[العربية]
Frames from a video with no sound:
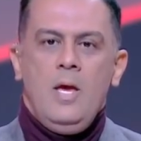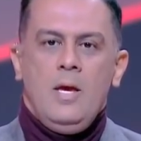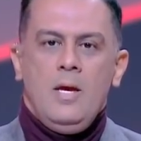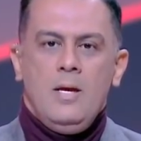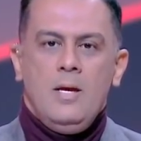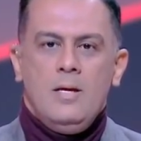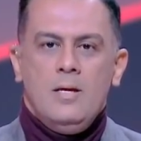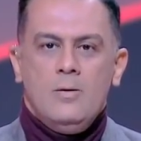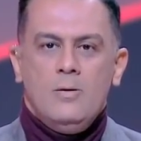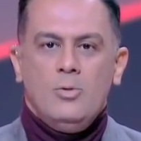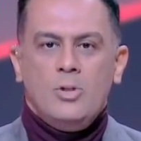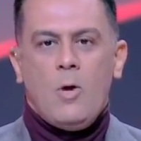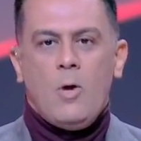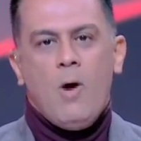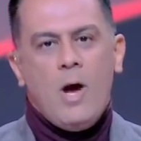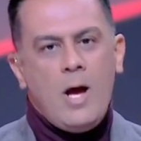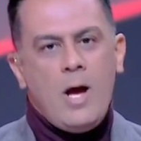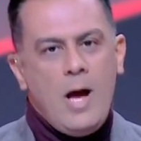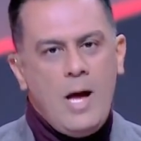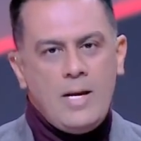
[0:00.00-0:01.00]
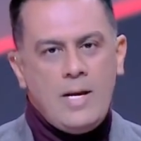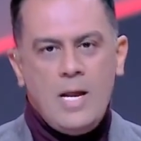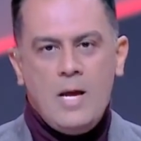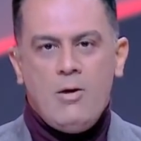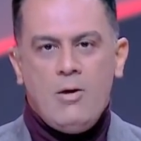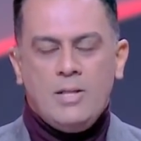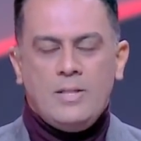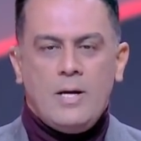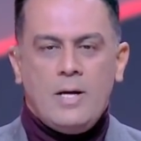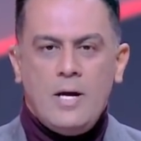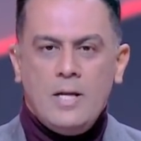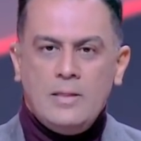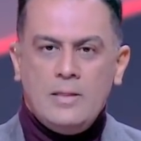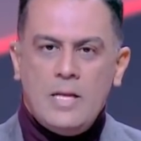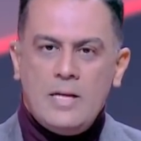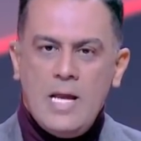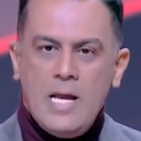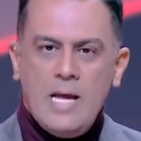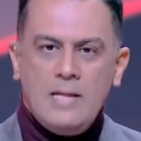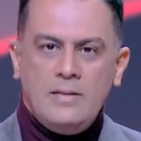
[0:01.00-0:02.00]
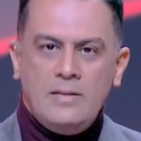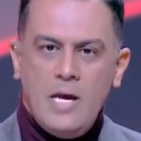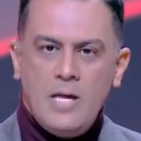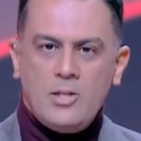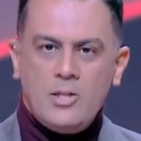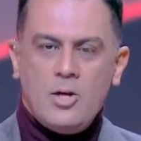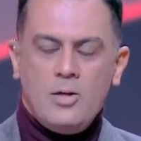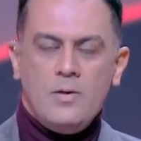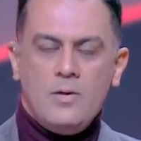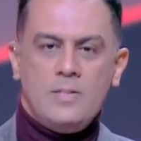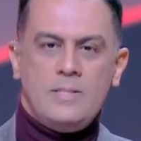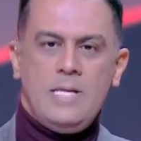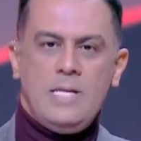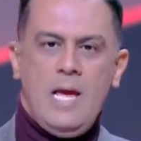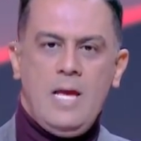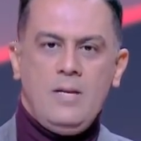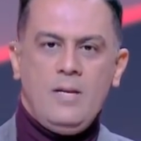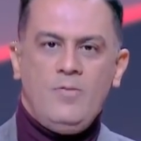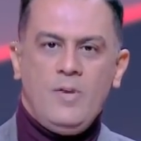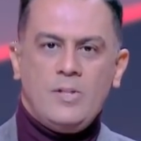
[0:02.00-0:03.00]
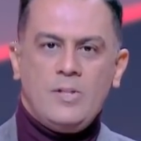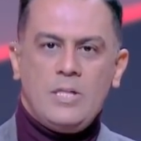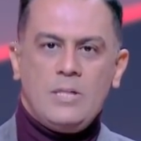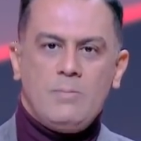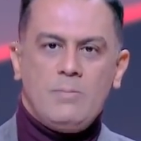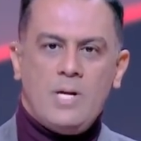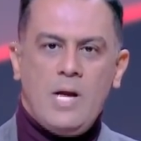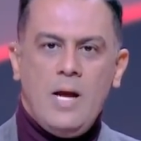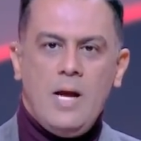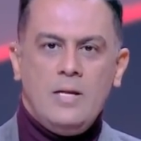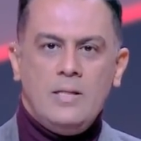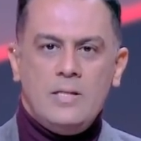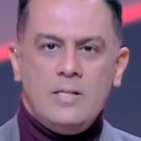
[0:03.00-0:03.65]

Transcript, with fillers: آه، وتوقعنا واعتقدنا انها انتهت خلاص يعني فتره مرحله